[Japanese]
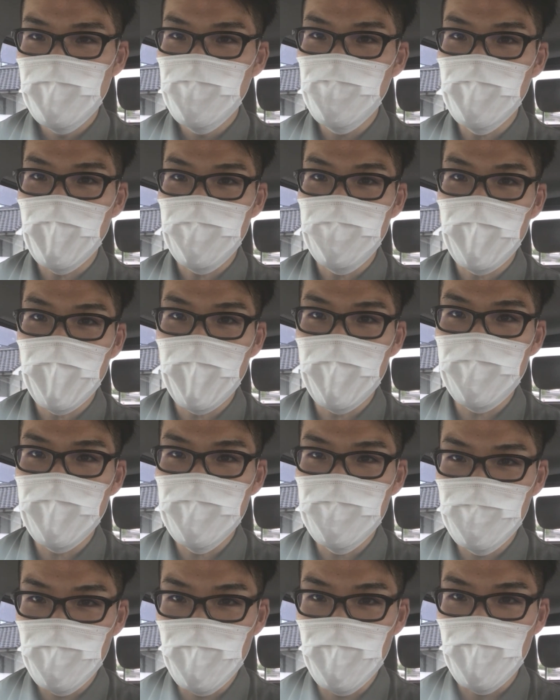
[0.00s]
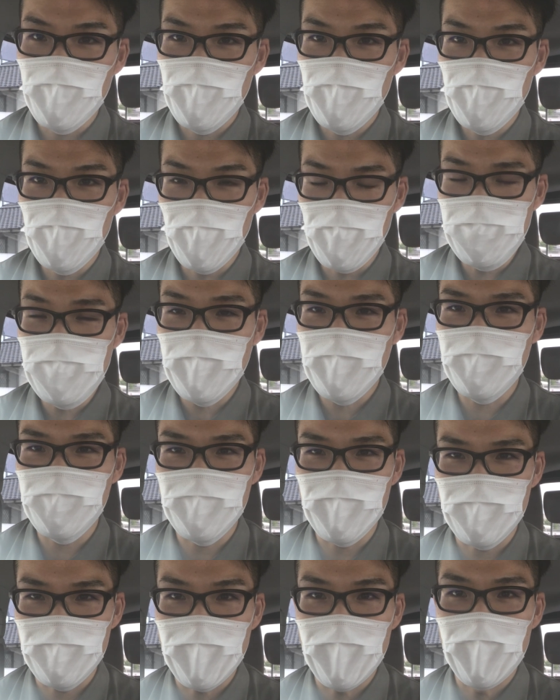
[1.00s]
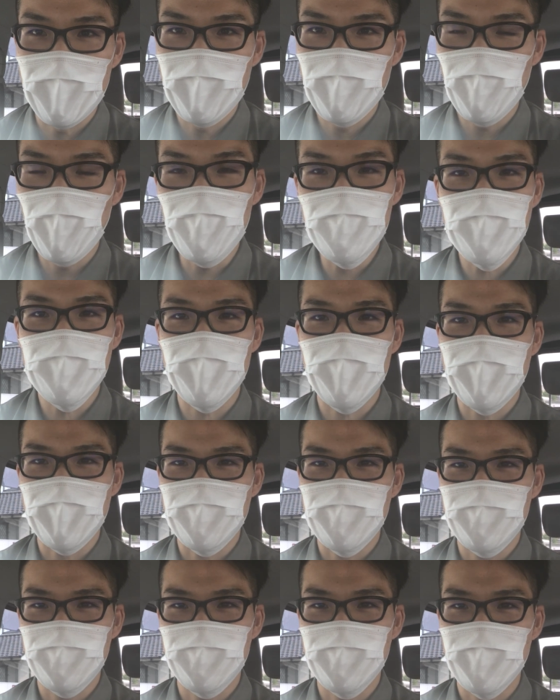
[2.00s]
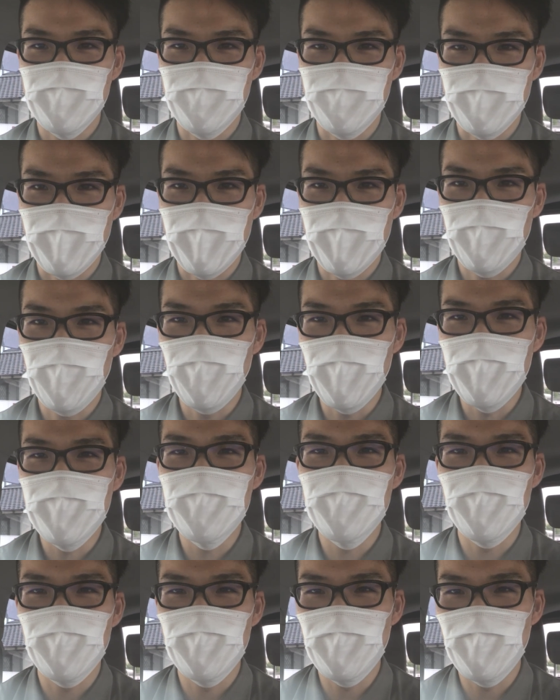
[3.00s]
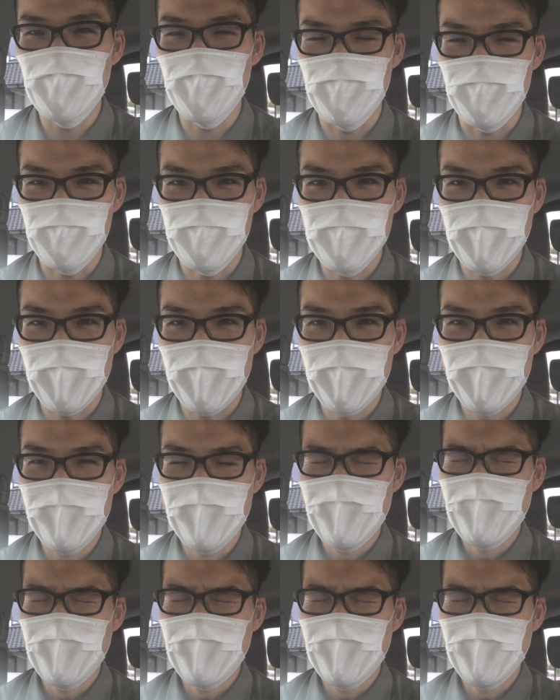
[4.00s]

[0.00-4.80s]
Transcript: 言うたらマーベルのコミックなどが落ちていたりするんですよねコレクション要素として